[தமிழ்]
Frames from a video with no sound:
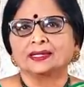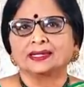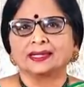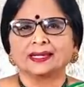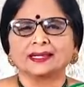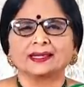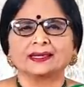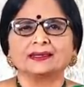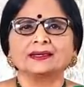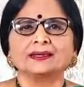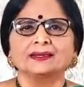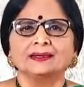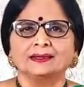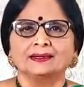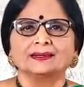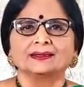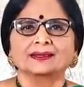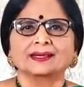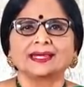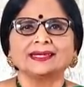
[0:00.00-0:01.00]
ஏன்னா
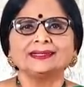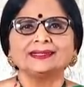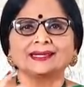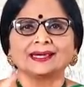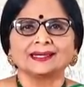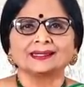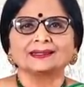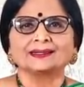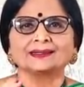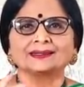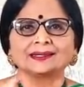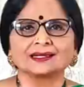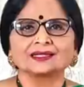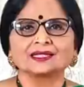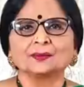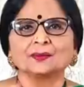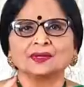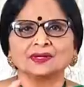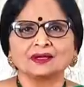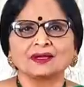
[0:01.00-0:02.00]
கை அதுக்கு
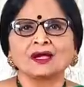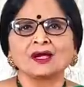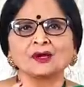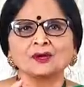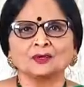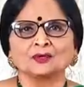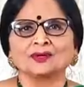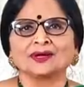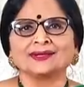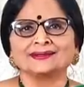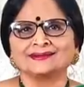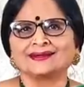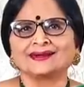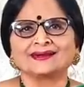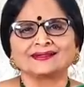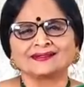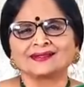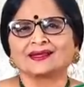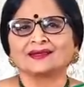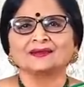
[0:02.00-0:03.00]
தகுந்த மாதிரி ஆகணும்
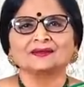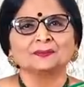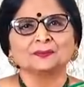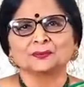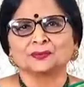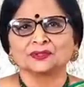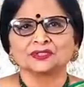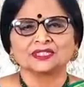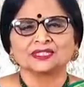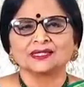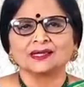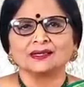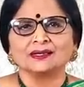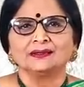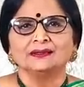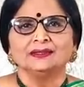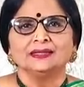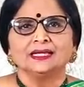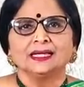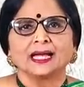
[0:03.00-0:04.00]
அதனால தான் புரிஞ்சுதா
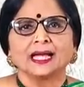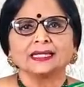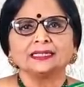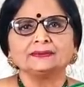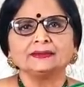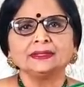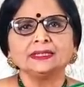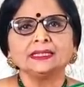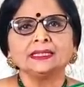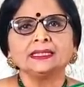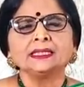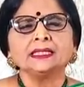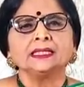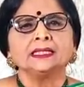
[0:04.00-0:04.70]
அது வந்து